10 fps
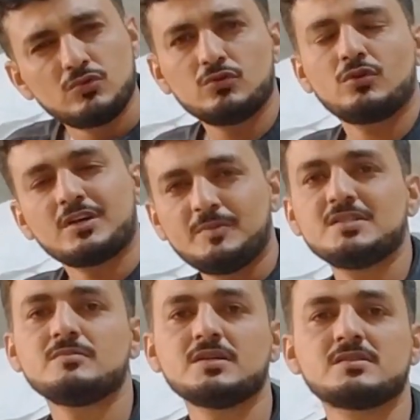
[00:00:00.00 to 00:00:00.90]
दोनों कट
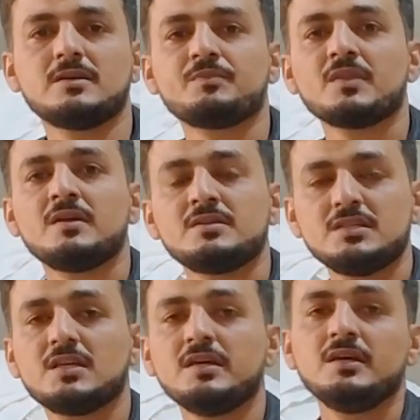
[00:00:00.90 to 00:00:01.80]
पीस मिक्स है
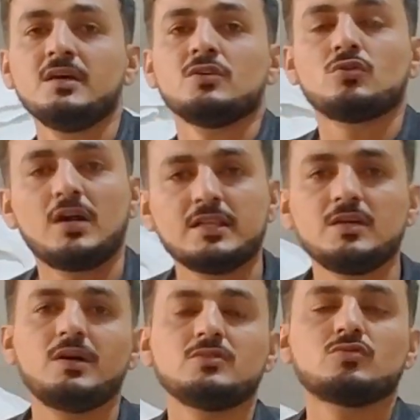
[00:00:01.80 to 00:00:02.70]
ठीक है तो आने
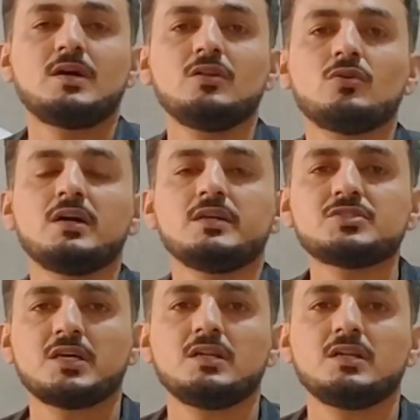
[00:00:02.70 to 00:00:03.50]
वाला जो माल होगा इन